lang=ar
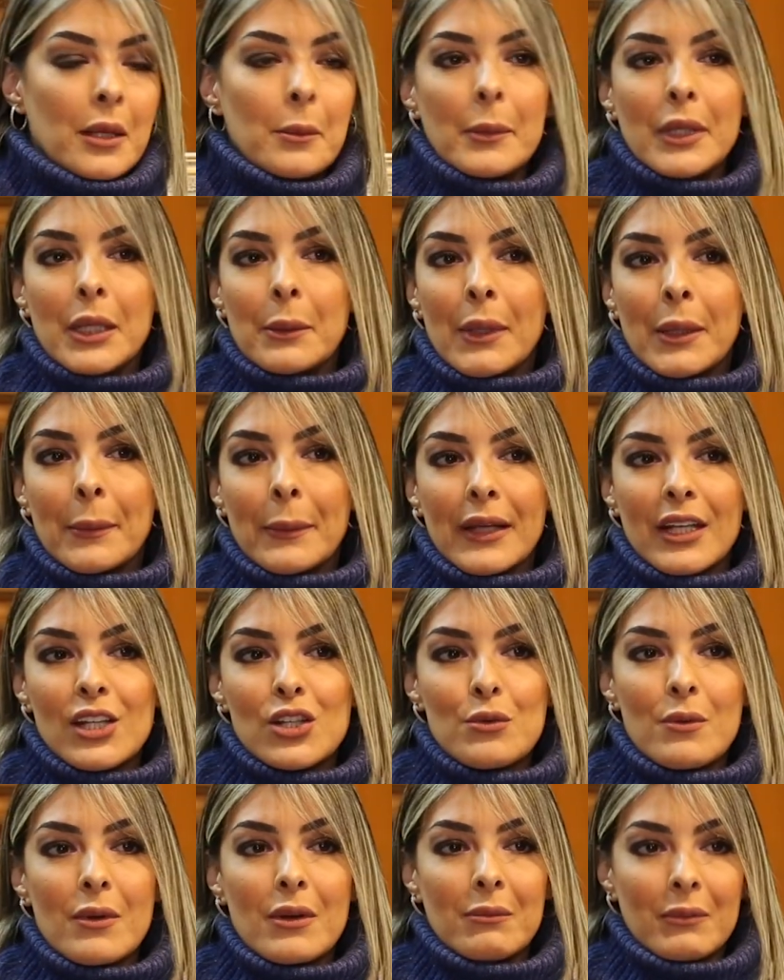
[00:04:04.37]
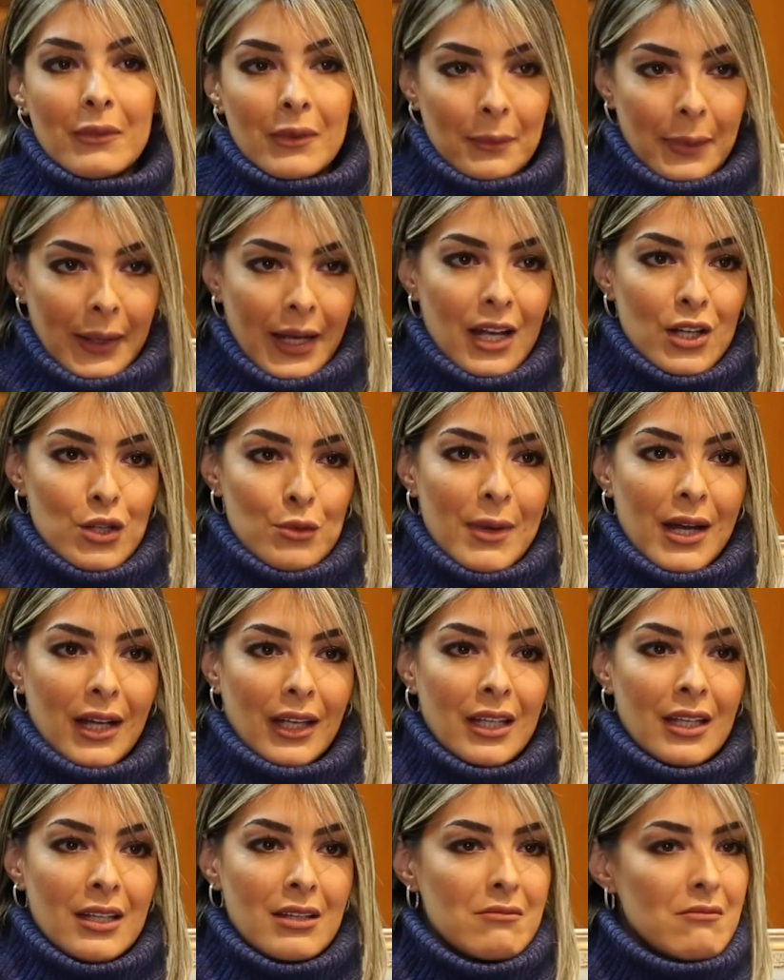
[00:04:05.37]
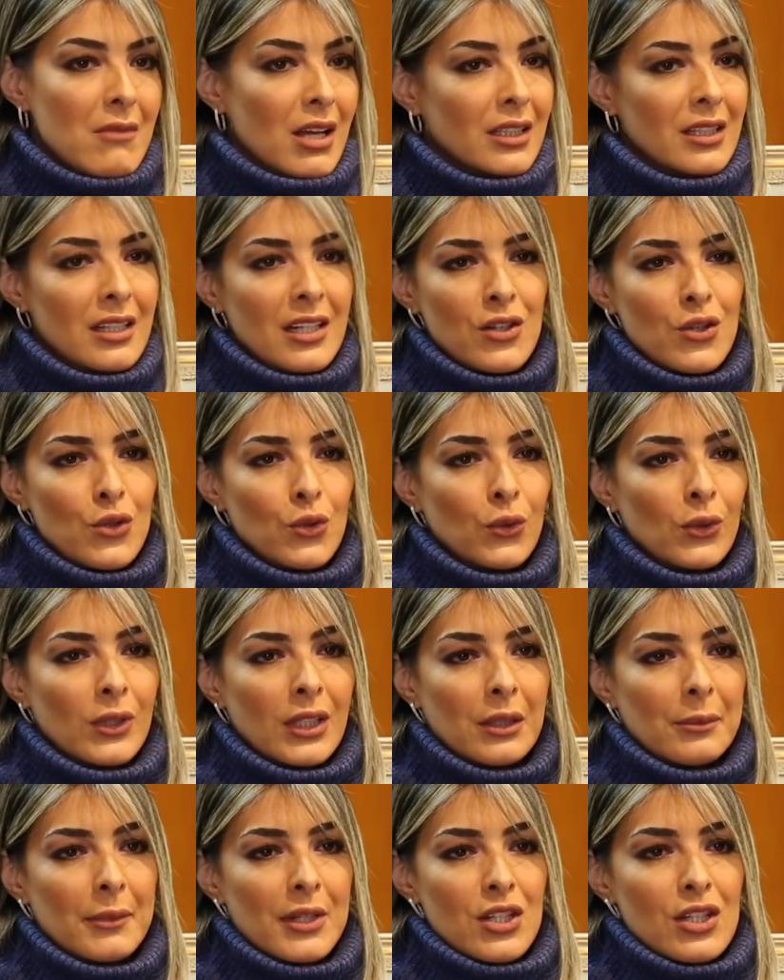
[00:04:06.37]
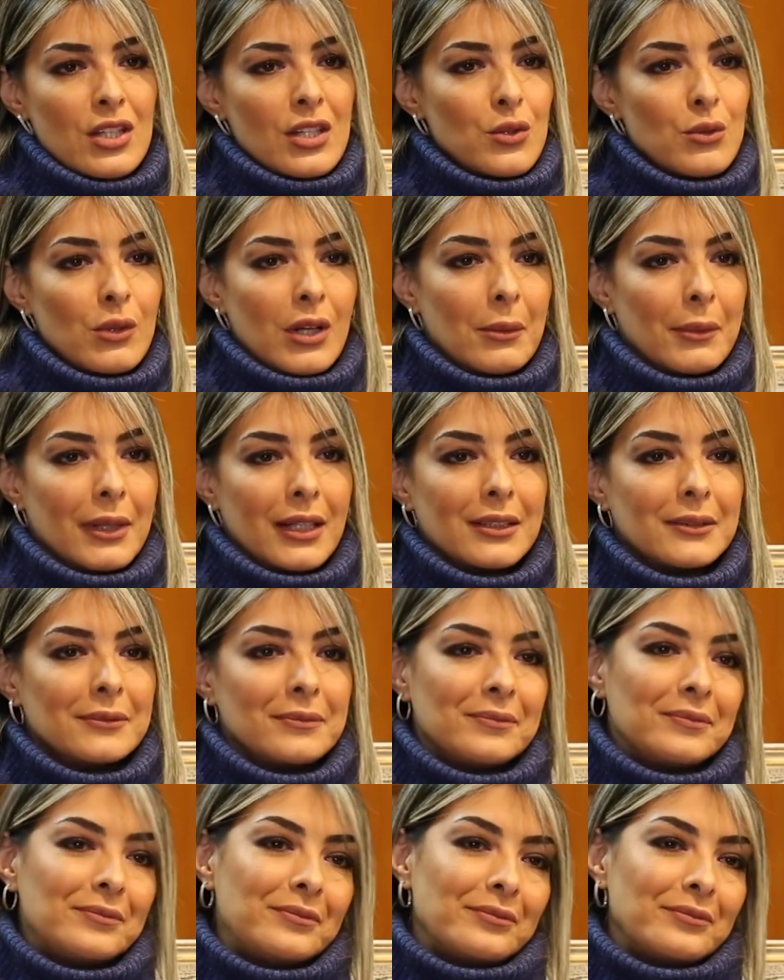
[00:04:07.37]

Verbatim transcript: ملي ما نبقيش ما نبقاش باغيك ما عندي علاش نقول لك ما تجيش ولا ما